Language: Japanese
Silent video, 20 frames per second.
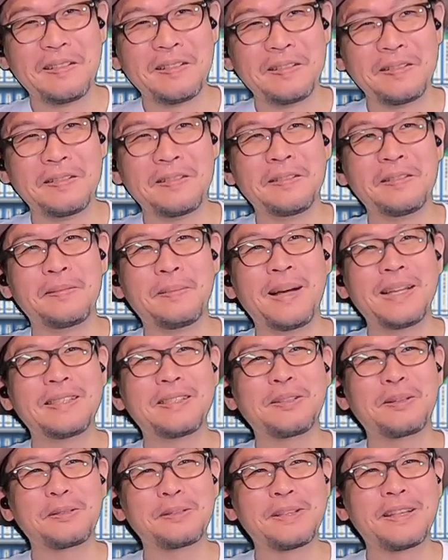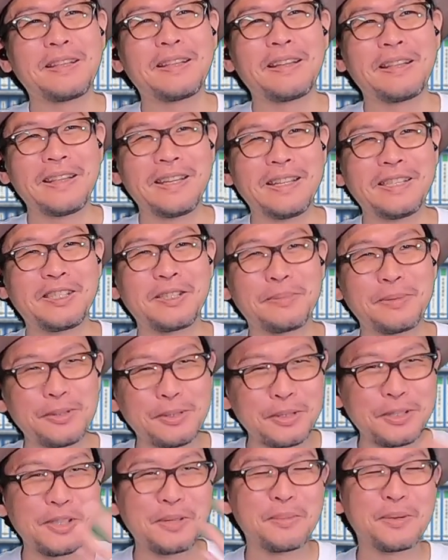うん、満足なんだね。自分
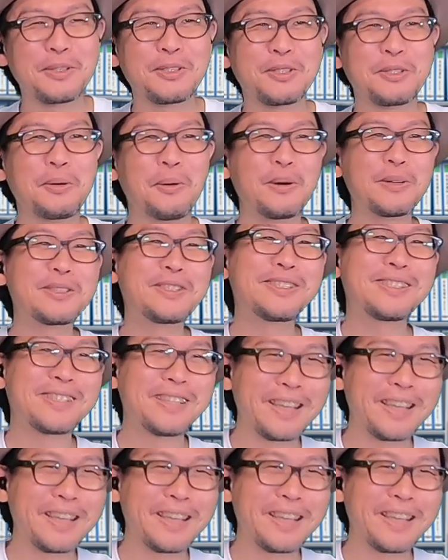の気持ちを押し